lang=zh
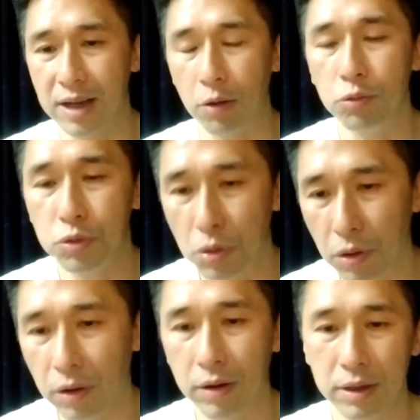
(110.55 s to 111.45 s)
假如
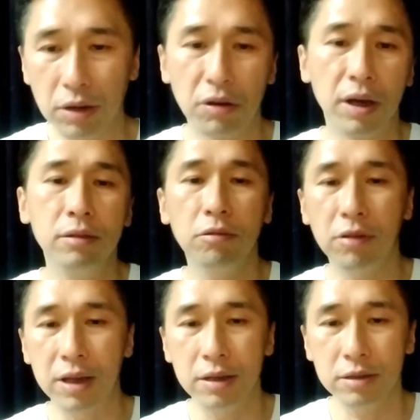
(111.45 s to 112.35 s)
说有人
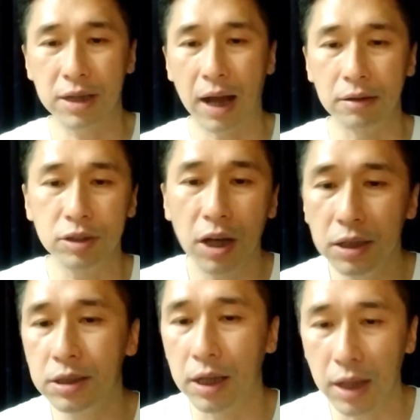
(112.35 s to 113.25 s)
会想
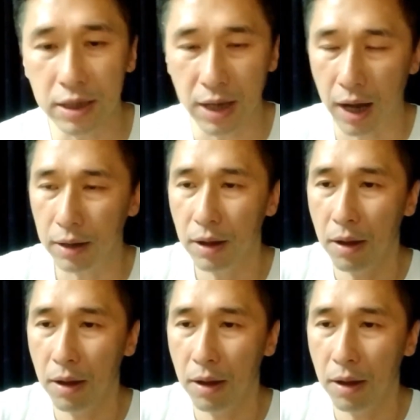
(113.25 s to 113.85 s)
趁着那场